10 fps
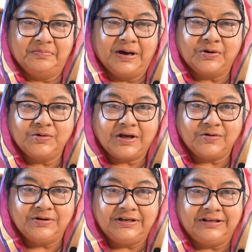ভালো না
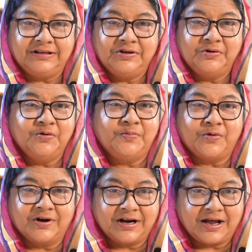হলে
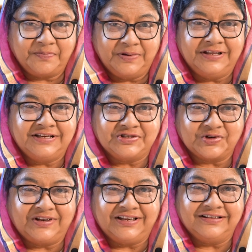উপকার না পেলে কি
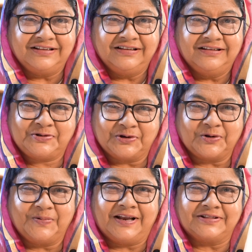চলে
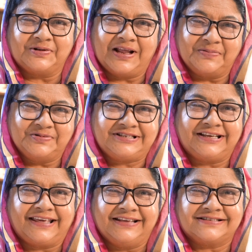ছোটোবেলা তো না
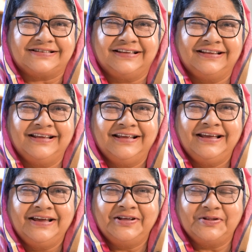বুঝেই খেয়েছি
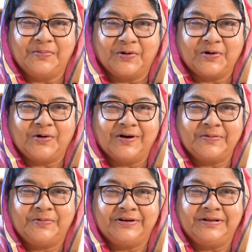কিন্তু বড় হওয়ার
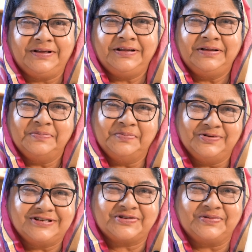পরে
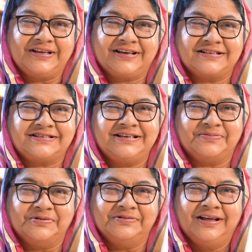বুঝে শুনেই খাচ্ছি এবং